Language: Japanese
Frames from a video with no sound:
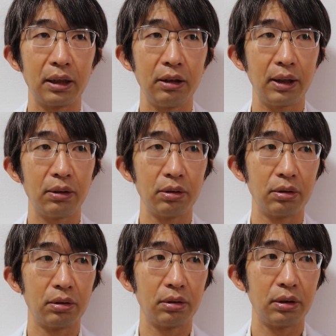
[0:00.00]
いわゆ
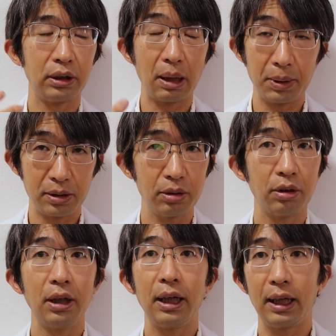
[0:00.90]
るダメージ
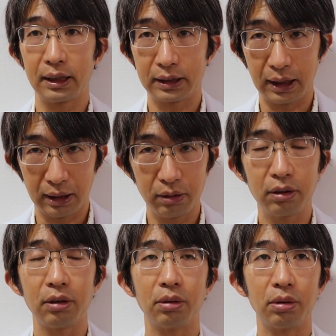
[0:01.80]
を減らしてあげるっ
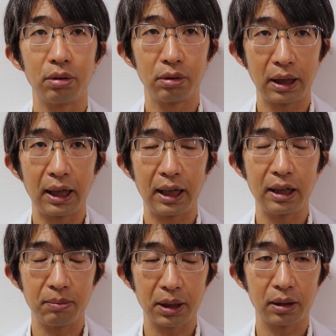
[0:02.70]
ていう方法があ
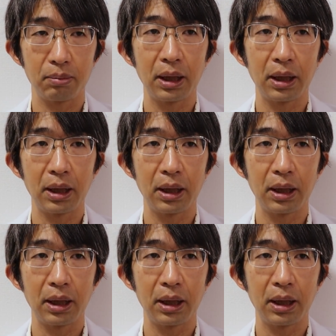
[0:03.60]
ります。